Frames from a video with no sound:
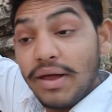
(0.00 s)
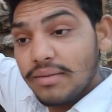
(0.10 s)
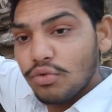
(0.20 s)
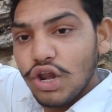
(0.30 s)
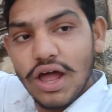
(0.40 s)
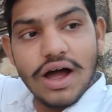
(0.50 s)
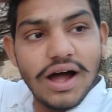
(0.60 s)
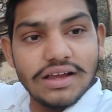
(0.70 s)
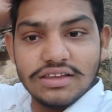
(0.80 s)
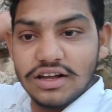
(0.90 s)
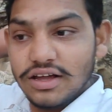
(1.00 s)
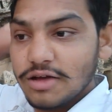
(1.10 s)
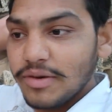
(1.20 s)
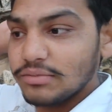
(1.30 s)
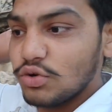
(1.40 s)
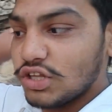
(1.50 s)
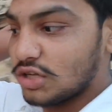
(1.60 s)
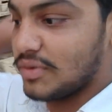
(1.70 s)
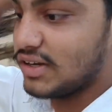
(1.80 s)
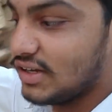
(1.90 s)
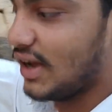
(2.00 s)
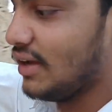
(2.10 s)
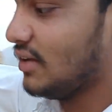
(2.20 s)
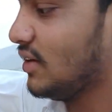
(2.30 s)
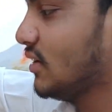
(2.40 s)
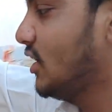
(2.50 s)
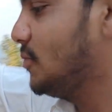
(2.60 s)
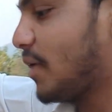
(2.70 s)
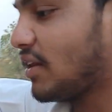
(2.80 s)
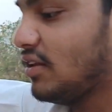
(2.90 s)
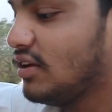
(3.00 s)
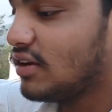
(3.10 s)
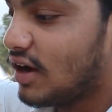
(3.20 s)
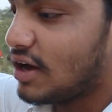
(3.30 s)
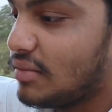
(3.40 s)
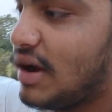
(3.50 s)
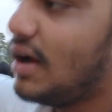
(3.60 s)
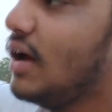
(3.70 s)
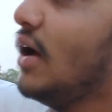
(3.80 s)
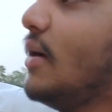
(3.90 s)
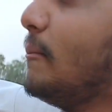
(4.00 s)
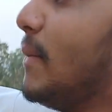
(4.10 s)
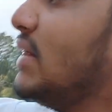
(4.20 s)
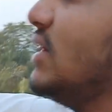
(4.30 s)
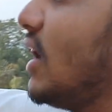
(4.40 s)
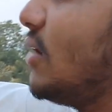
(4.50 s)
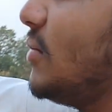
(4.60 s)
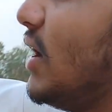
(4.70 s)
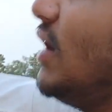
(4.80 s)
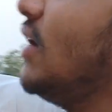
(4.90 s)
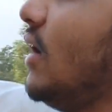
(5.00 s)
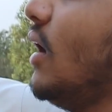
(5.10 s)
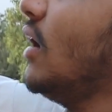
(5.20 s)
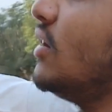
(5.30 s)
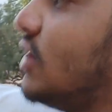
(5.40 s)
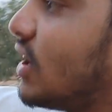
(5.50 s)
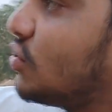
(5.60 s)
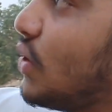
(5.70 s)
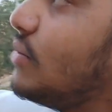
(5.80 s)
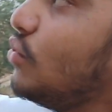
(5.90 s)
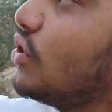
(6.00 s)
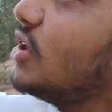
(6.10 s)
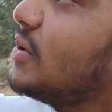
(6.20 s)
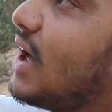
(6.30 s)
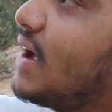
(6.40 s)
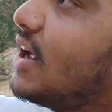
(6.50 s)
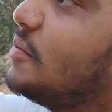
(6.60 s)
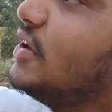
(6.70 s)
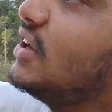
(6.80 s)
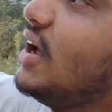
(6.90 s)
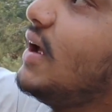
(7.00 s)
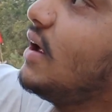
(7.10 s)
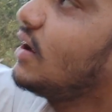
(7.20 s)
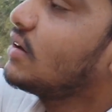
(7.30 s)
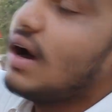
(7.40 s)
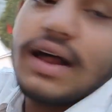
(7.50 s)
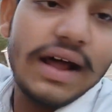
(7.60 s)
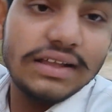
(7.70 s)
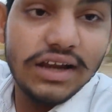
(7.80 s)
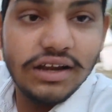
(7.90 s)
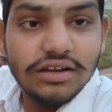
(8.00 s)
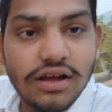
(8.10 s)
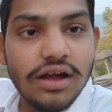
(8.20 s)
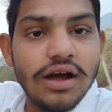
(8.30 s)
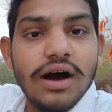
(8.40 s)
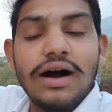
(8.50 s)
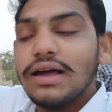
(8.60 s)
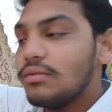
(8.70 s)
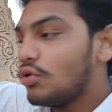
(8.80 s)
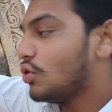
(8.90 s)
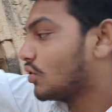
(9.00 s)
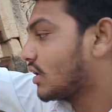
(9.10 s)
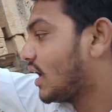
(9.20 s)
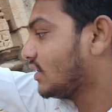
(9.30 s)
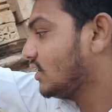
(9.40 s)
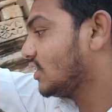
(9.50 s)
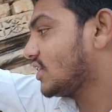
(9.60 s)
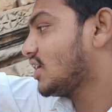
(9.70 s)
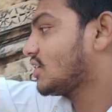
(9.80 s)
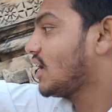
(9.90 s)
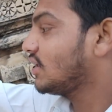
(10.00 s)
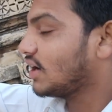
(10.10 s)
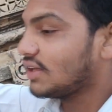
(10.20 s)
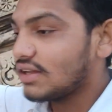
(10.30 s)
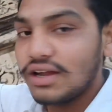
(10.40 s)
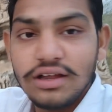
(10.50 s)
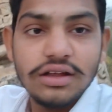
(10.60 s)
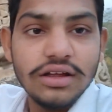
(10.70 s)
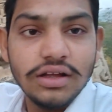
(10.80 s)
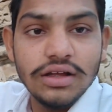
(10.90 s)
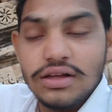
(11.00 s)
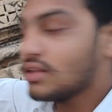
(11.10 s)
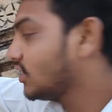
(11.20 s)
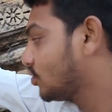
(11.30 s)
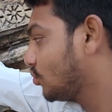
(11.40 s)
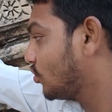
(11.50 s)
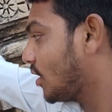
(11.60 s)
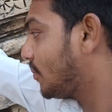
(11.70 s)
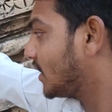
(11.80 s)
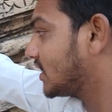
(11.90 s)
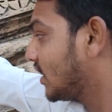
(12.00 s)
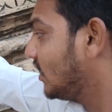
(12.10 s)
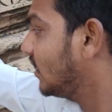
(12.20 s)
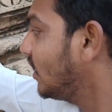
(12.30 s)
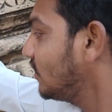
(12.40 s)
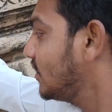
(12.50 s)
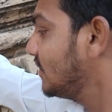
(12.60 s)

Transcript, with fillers: पर मोला आज तक एक बात मोला समझ नहीं आई कि प्राचीन काल में मंदिरन में सेक्सुअल मूर्ति बनाए के पीछे का राज रही आखिर वो लोग का चीज़ ला दर्शाया चाहते रहे ये चीज़ तो मुला पता नहीं है